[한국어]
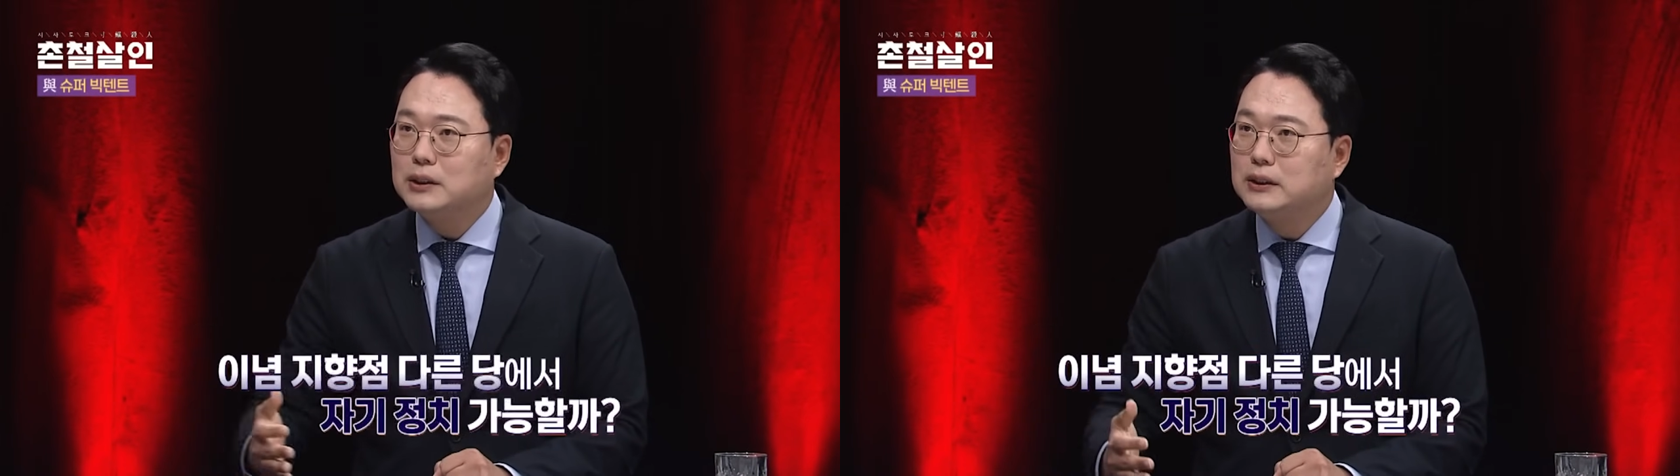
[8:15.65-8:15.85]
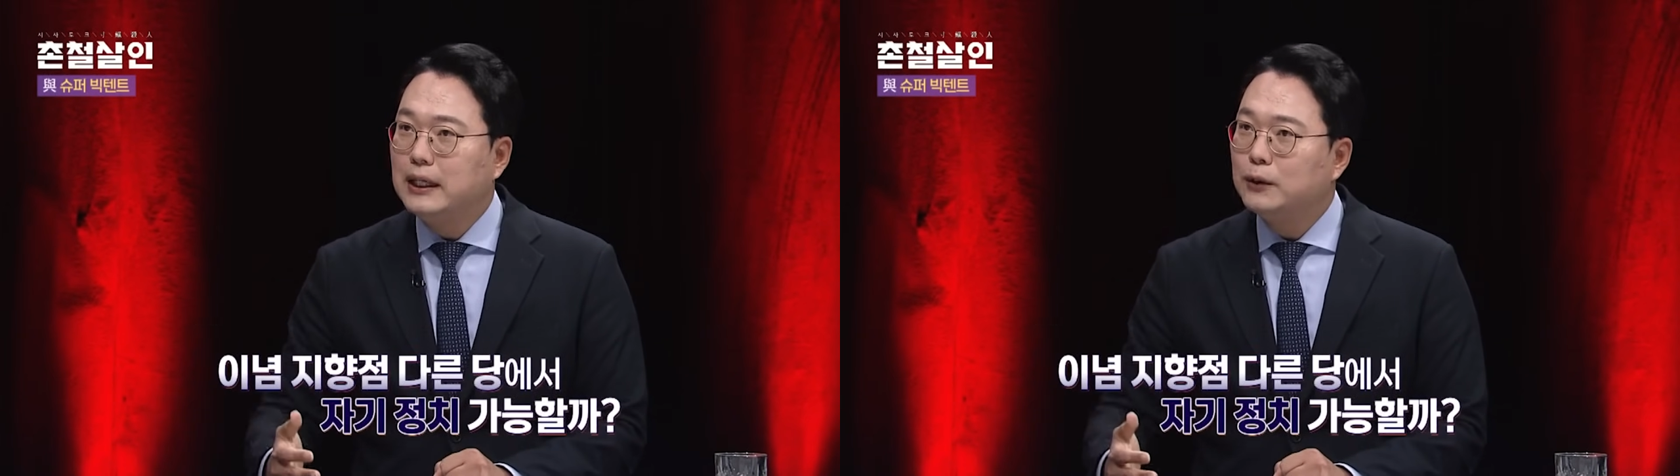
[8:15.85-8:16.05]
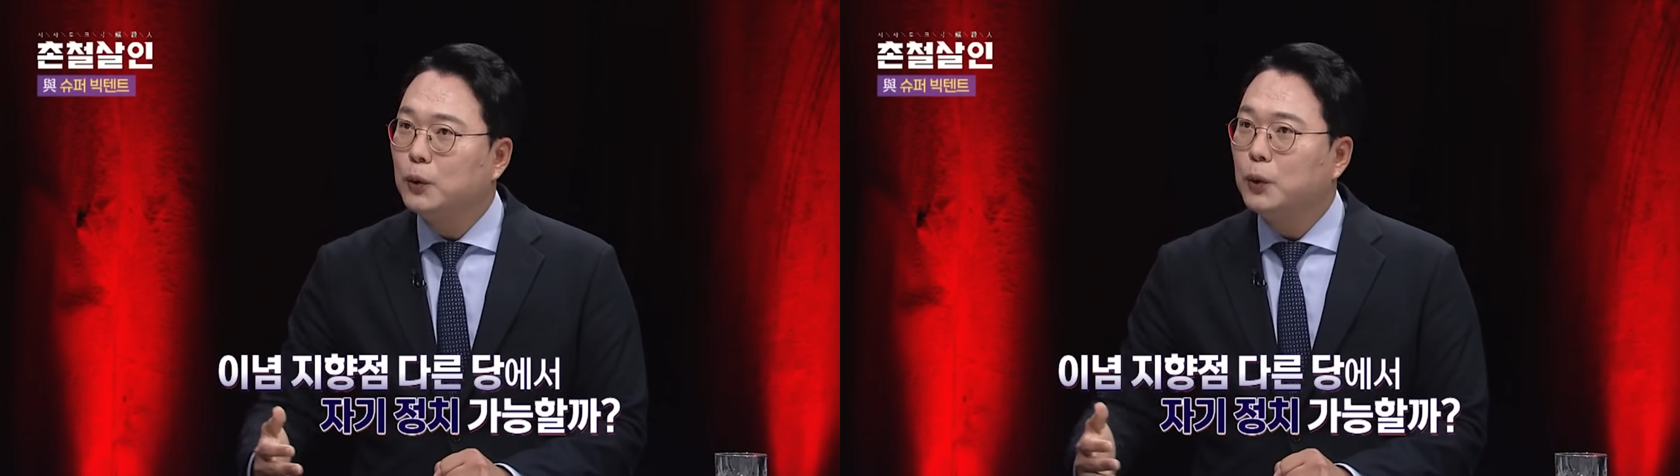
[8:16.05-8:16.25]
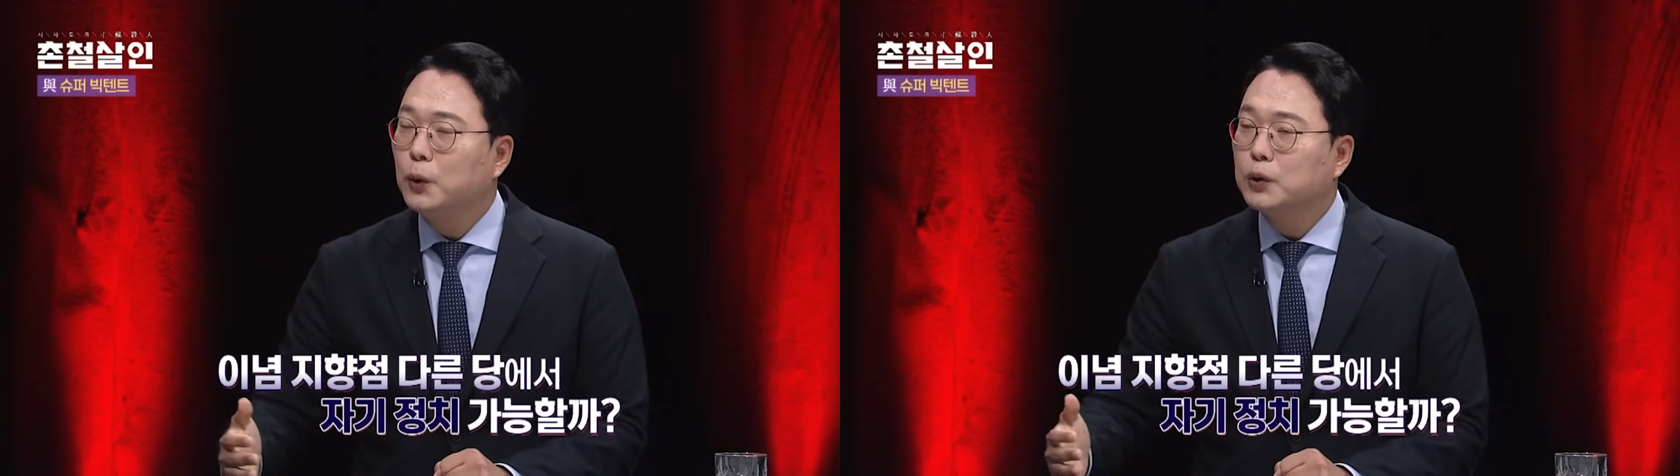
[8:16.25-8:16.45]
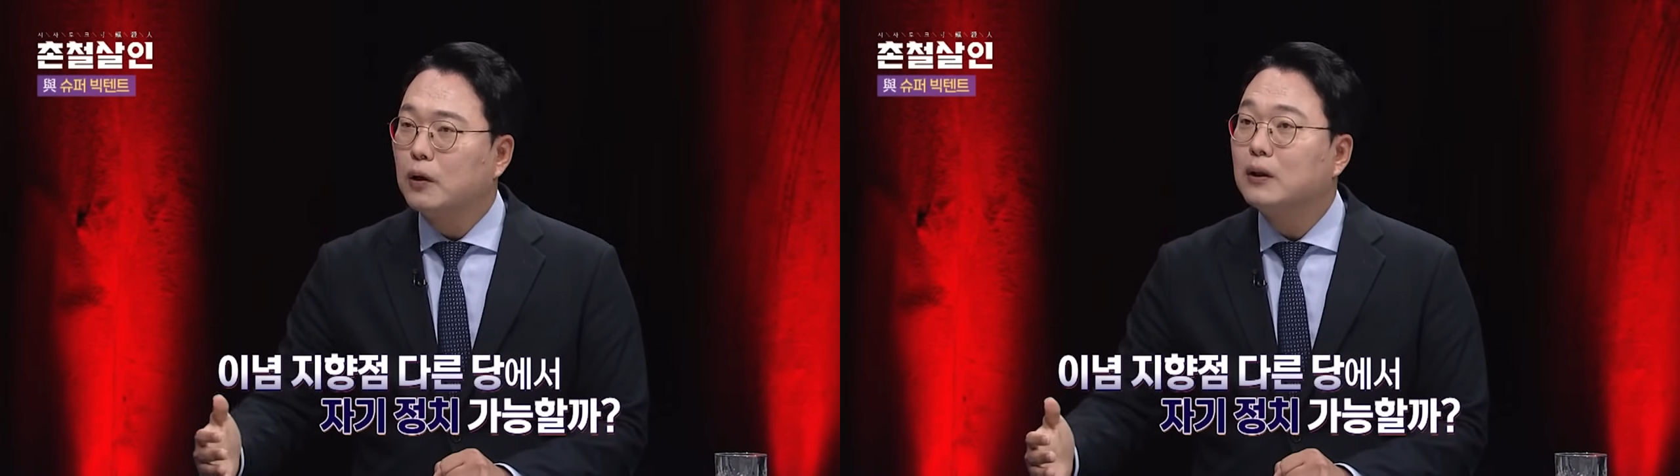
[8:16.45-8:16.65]
그래도
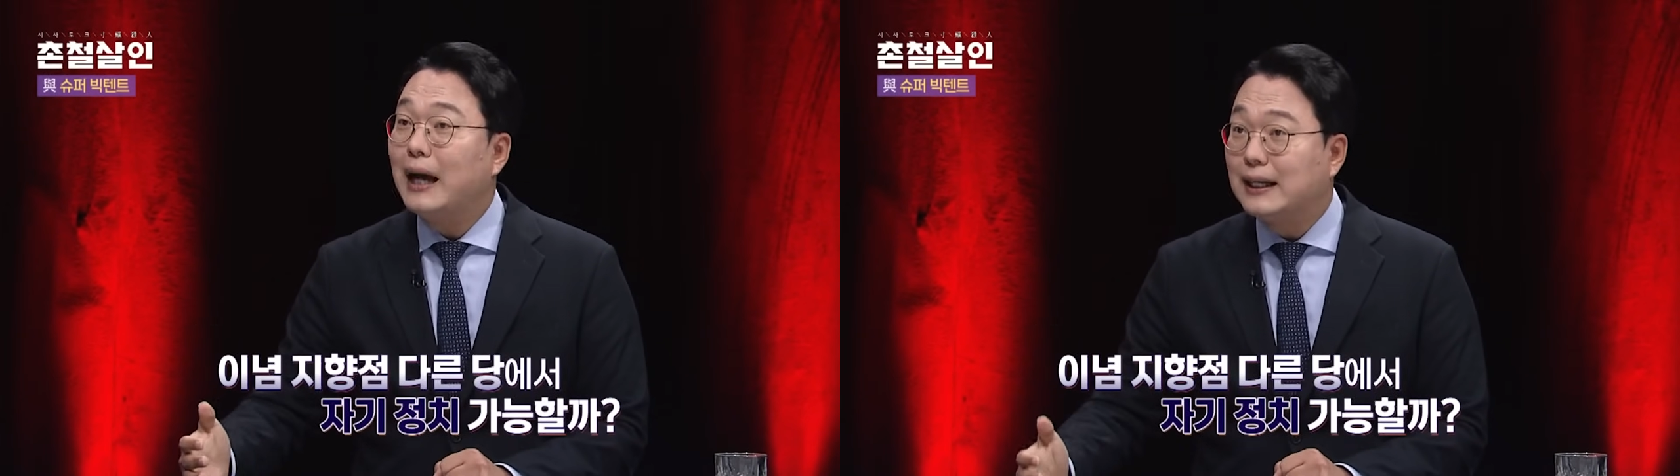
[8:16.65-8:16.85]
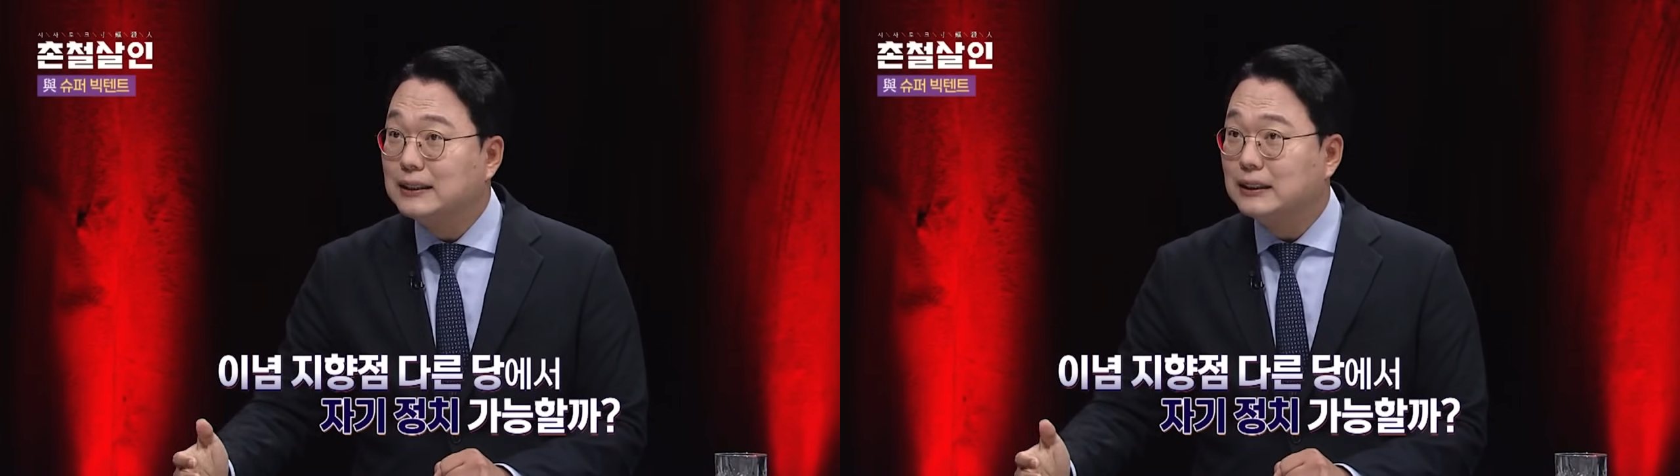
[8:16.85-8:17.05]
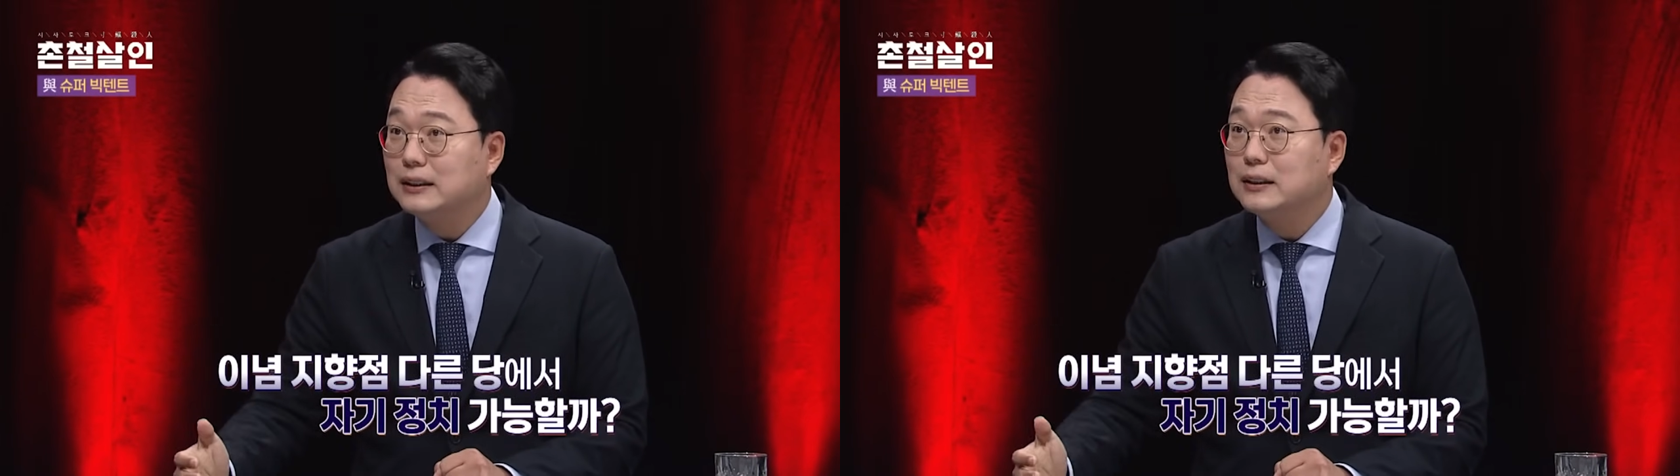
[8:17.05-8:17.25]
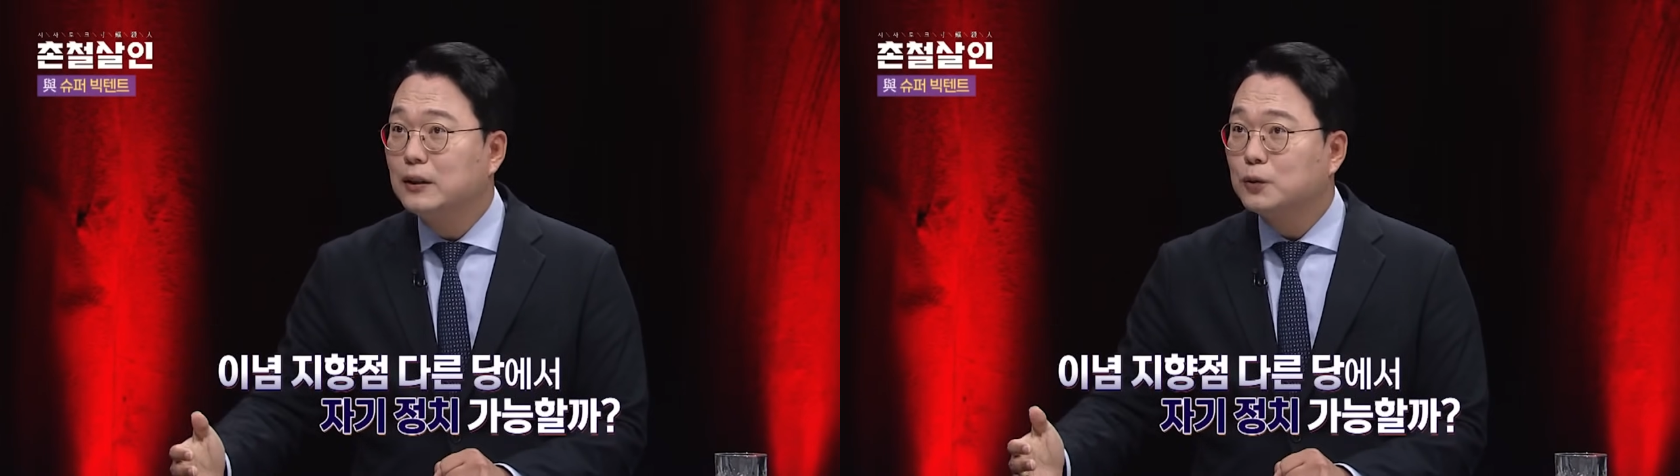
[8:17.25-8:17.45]
음. 더 다른 음.